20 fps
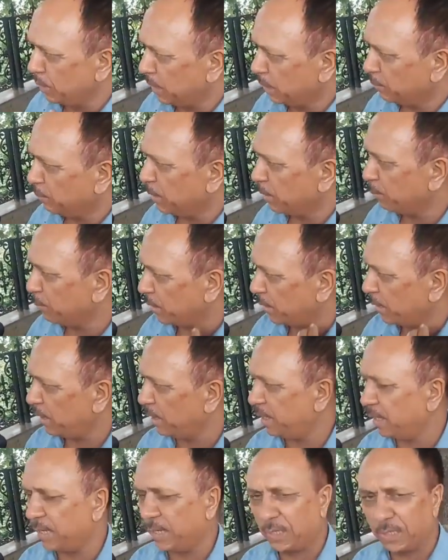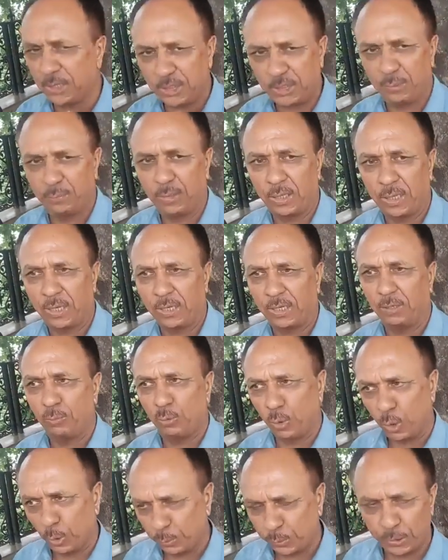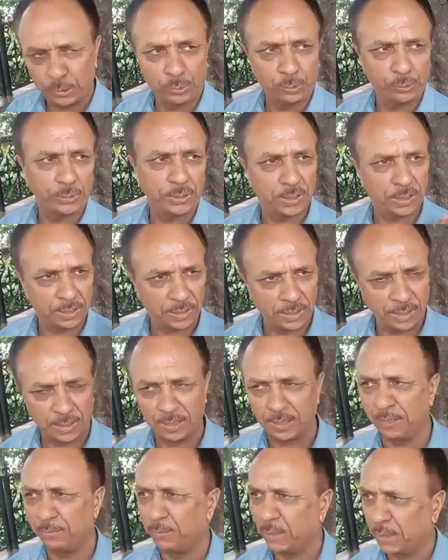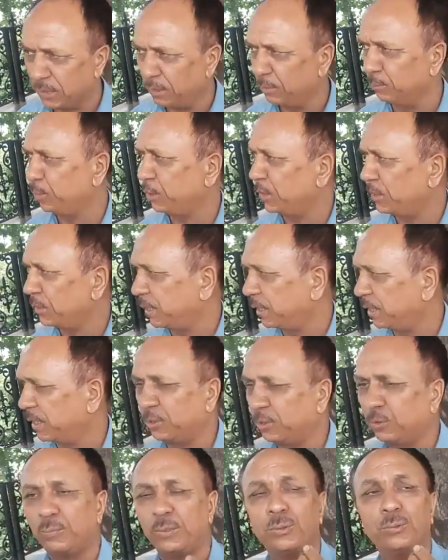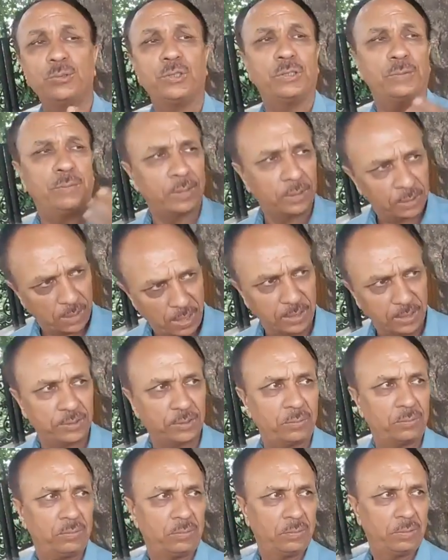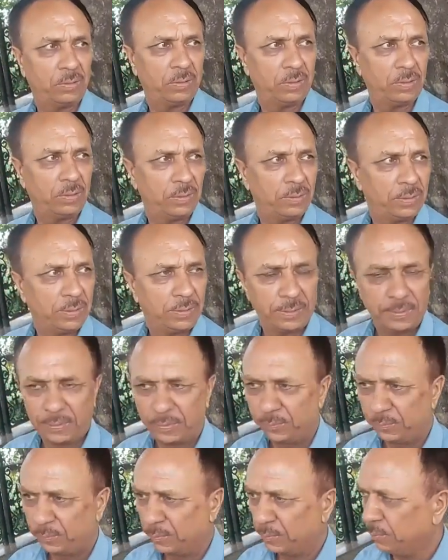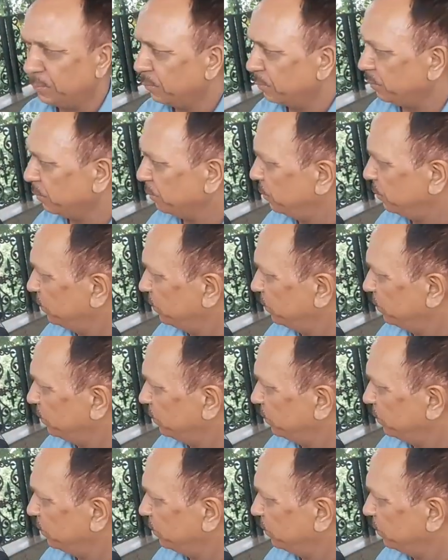एक बार मनाली आएगा शिमला आएगा वो ऑप्शन ढूंढेगा कि अगर हिमाचल मुझे जाना है तो मैं दूसरी बार कहाँ जाऊँ तो आजकल की